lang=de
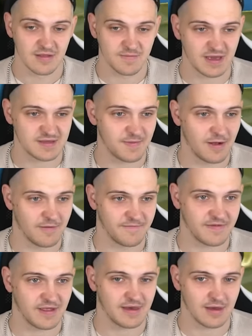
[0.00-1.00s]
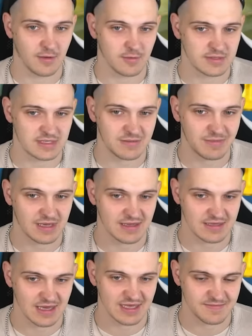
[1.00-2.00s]
pass mal auf, dann rüste ich mich jetzt
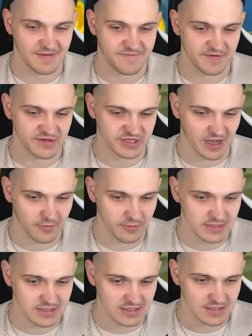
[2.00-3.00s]
hier erstmal frisch aus.